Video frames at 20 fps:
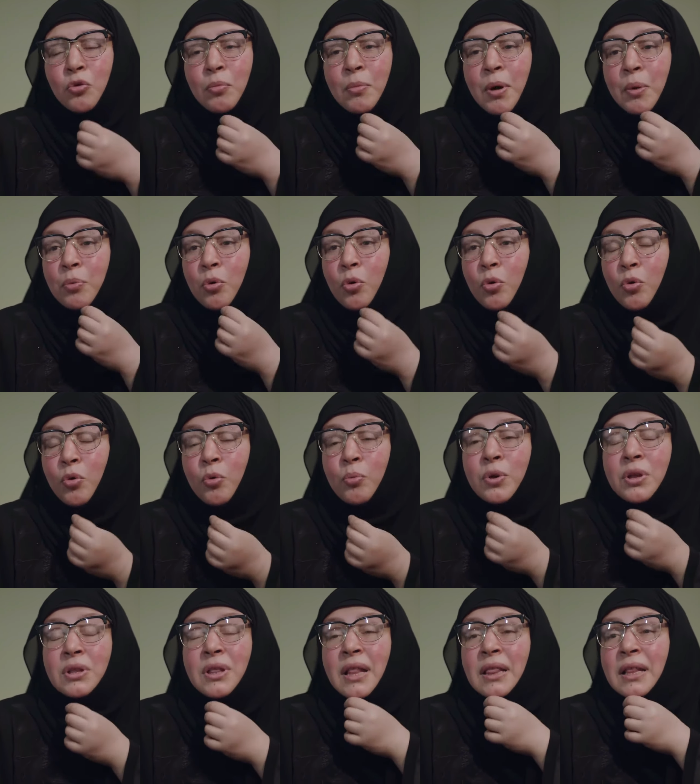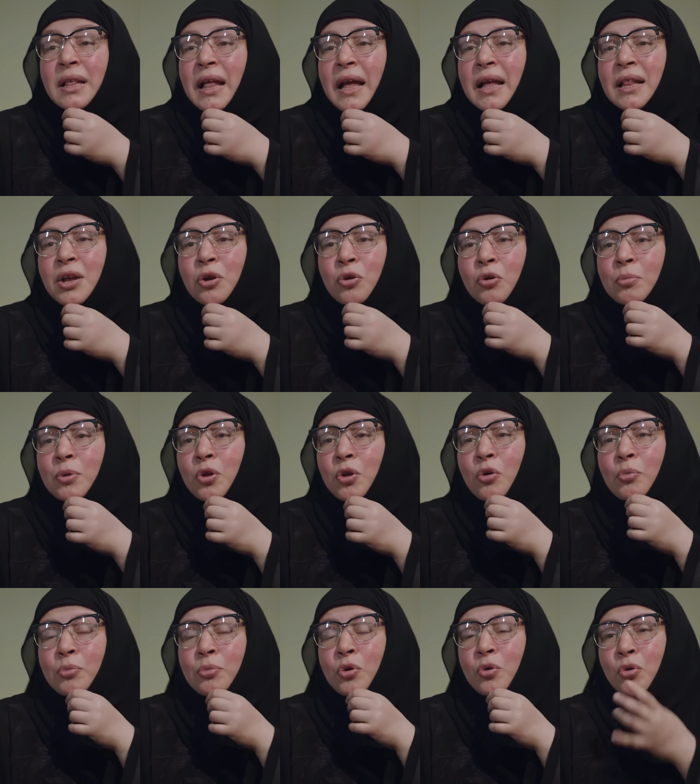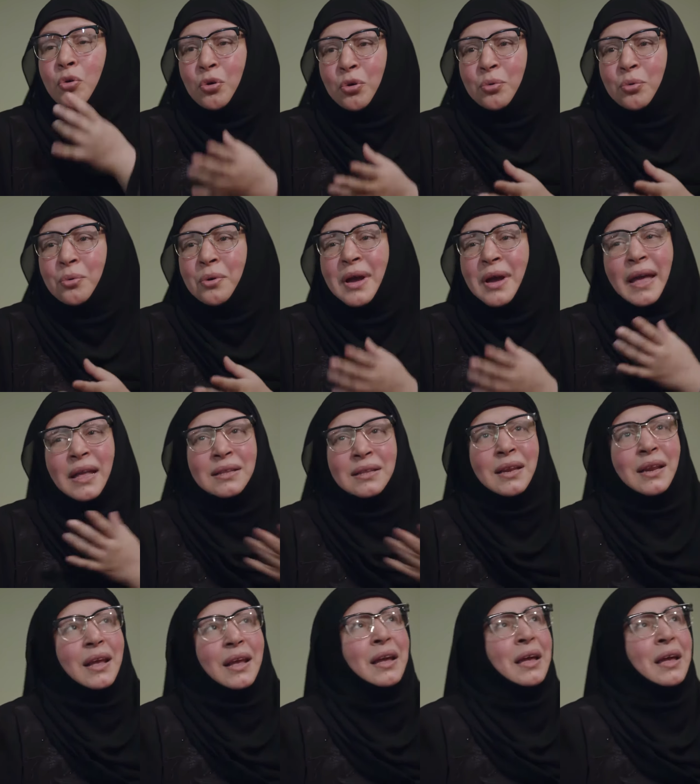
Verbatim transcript: لكم ابوكم ويضلل عليكم العمر كله قادر